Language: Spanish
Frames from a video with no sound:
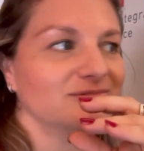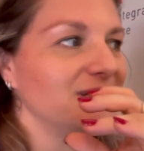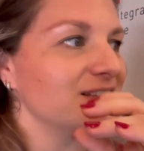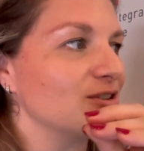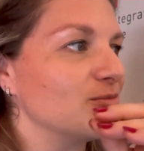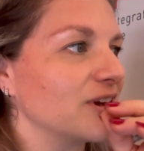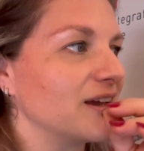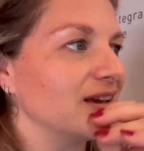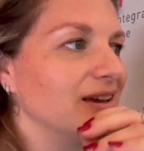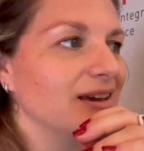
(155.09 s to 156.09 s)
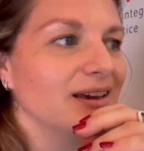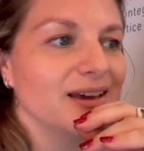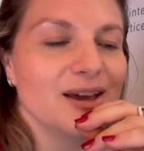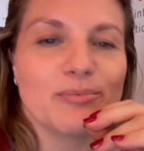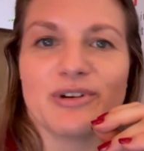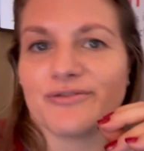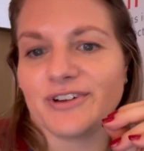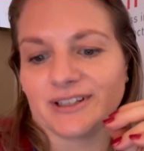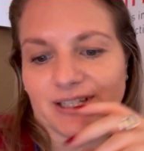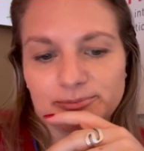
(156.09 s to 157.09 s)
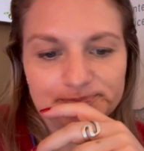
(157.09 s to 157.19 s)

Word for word: así como que perfecta.